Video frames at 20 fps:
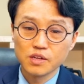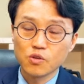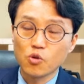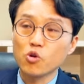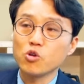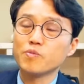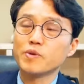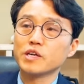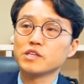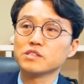
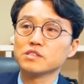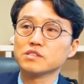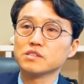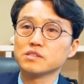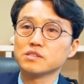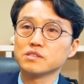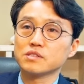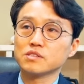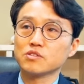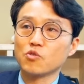
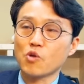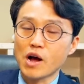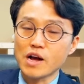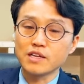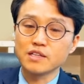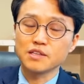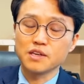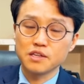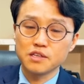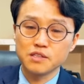올바른
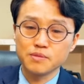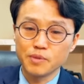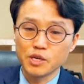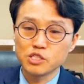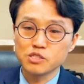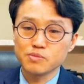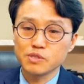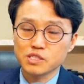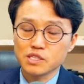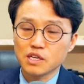관계를
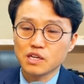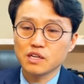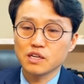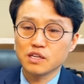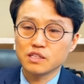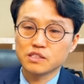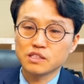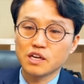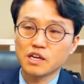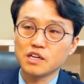맺으며
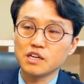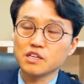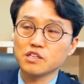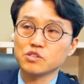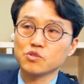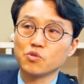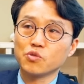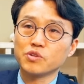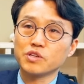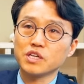살아갈 때,
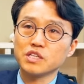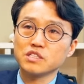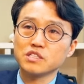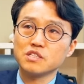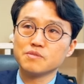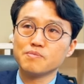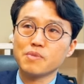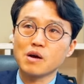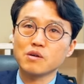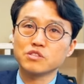하나님께서
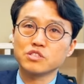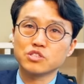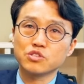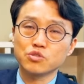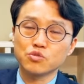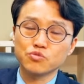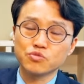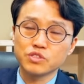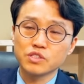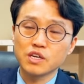원하시는
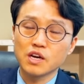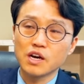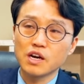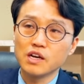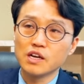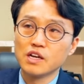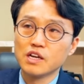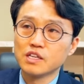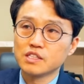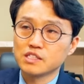방식으로
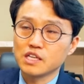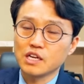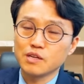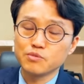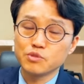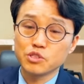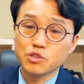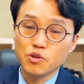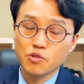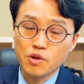우리가
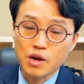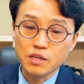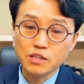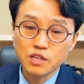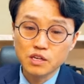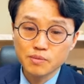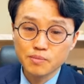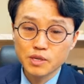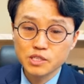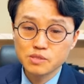사람들과
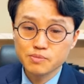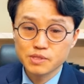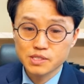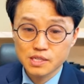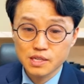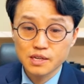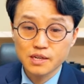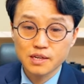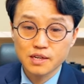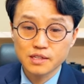관계를 맺으며
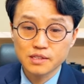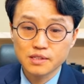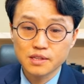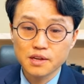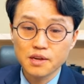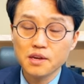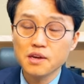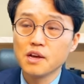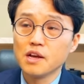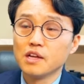살아갈
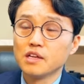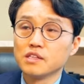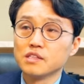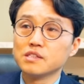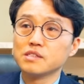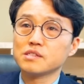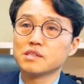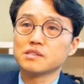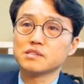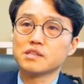때
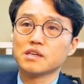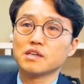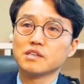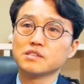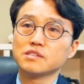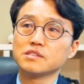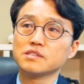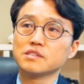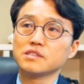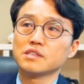이
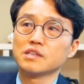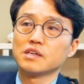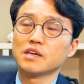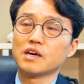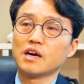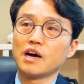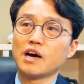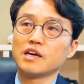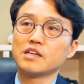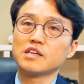세상은
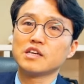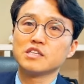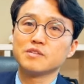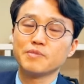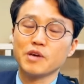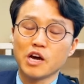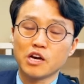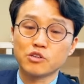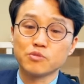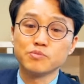
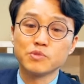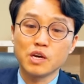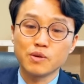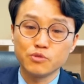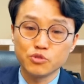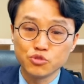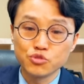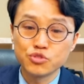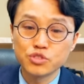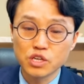하나님의
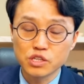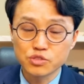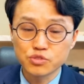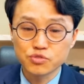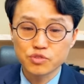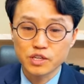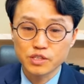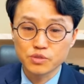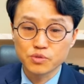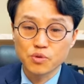아름다움을 유지할
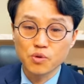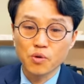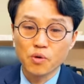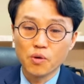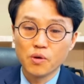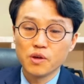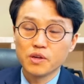수가 있고